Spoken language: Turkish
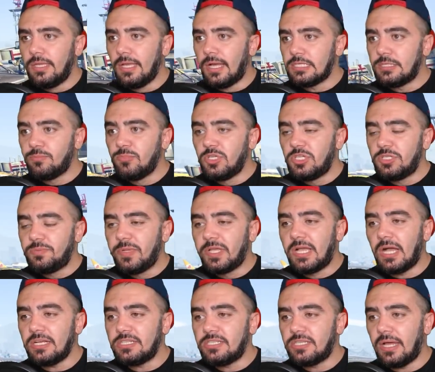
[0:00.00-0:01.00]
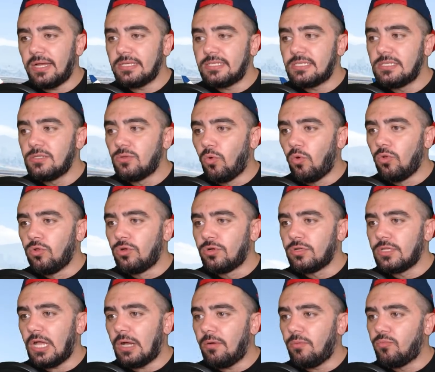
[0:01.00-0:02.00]
Yazmış birkaç tanesinde
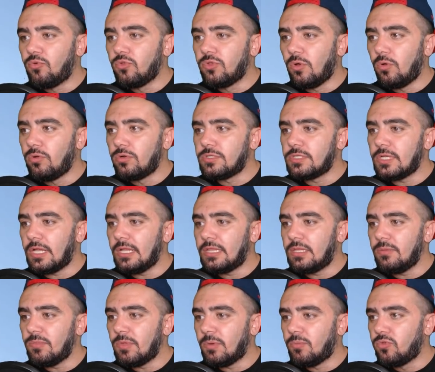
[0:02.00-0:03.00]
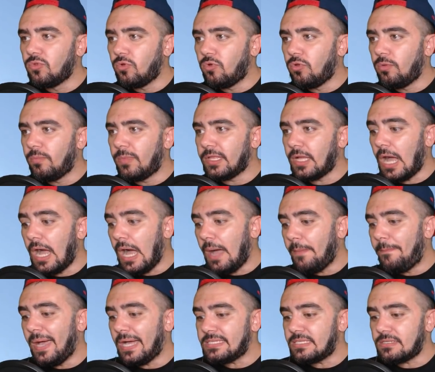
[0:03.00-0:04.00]
olur diye ama bunda olur zannettim de bunda olmadı.
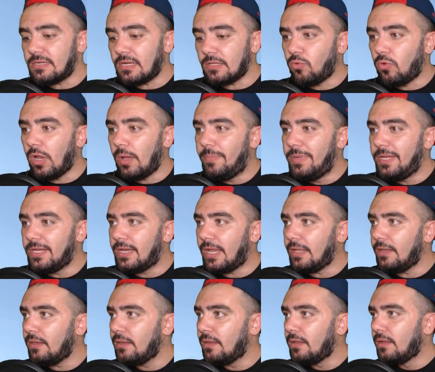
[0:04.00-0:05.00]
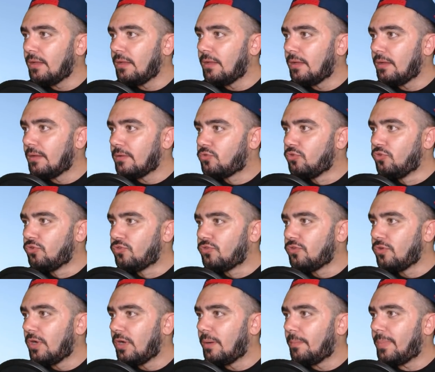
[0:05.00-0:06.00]
Aa Bastra da olabilir lan. Dur.
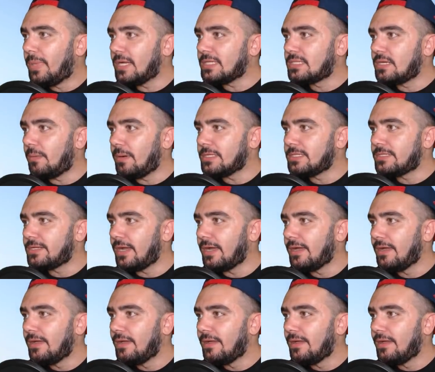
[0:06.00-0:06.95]
Bastra, Bastra.